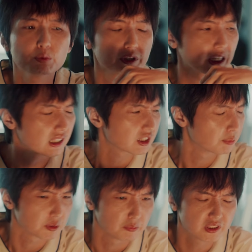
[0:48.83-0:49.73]
是演
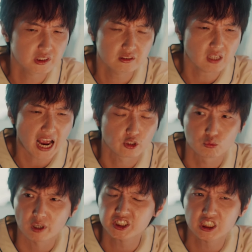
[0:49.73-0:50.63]
那个什么什么
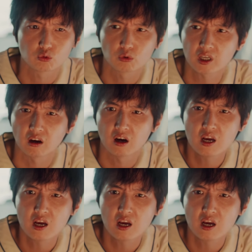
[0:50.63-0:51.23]
爱你还是幸福那